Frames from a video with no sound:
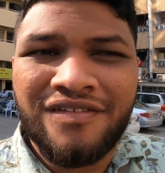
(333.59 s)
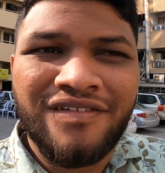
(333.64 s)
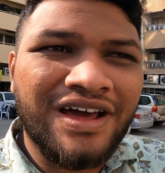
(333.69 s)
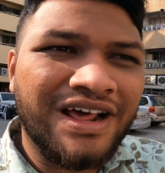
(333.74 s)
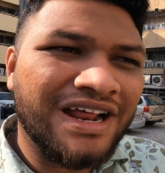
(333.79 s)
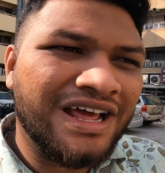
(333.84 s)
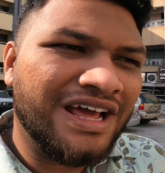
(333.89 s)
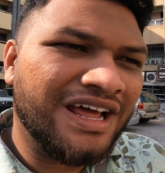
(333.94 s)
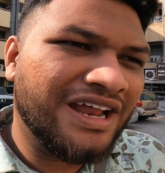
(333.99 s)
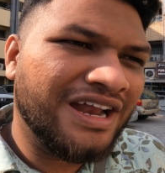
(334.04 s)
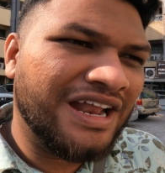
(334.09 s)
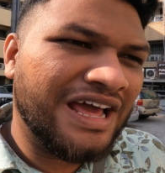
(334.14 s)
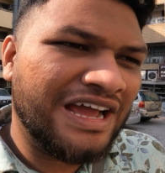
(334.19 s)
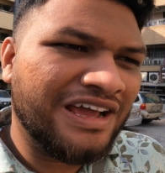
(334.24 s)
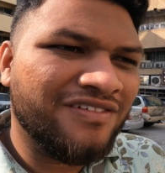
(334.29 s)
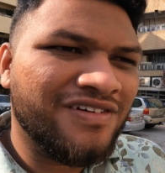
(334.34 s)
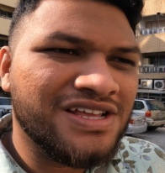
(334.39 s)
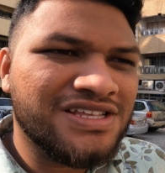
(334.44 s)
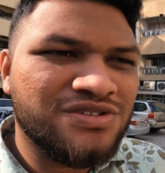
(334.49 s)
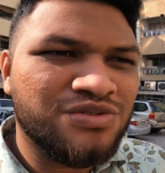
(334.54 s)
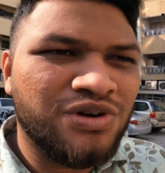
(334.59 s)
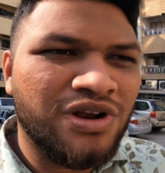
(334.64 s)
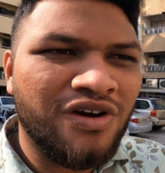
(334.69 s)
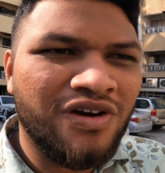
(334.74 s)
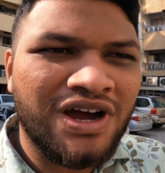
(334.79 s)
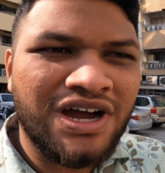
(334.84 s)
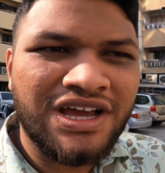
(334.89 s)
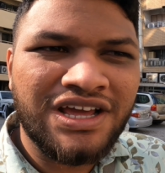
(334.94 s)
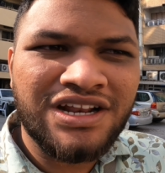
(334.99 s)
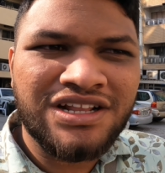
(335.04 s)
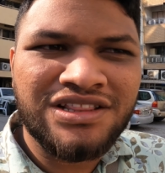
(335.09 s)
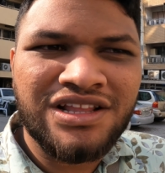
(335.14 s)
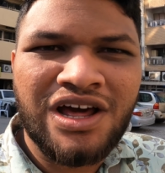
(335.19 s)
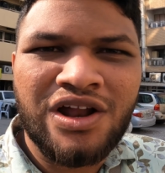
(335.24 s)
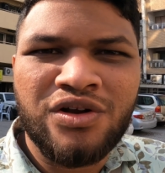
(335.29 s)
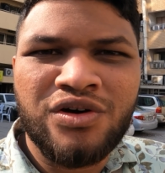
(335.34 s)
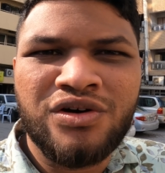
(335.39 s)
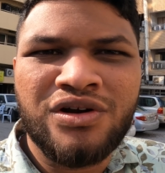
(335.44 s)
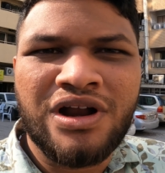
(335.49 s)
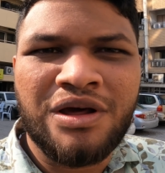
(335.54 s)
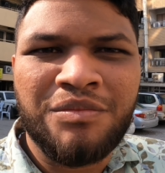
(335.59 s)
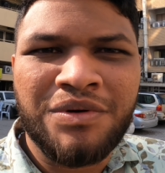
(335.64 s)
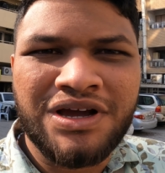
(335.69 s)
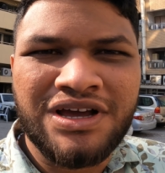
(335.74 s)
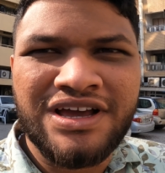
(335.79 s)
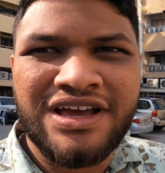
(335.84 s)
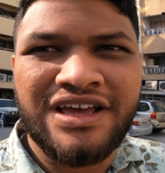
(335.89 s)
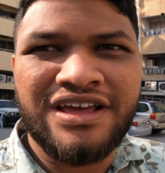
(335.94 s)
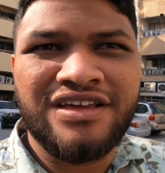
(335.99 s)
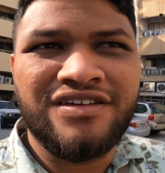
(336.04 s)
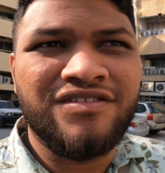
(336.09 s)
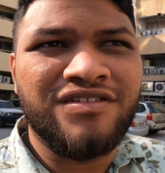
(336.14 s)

வேறு லாங்குவேஜ் உள்ளவங்க இருந்தாலும் நமக்கு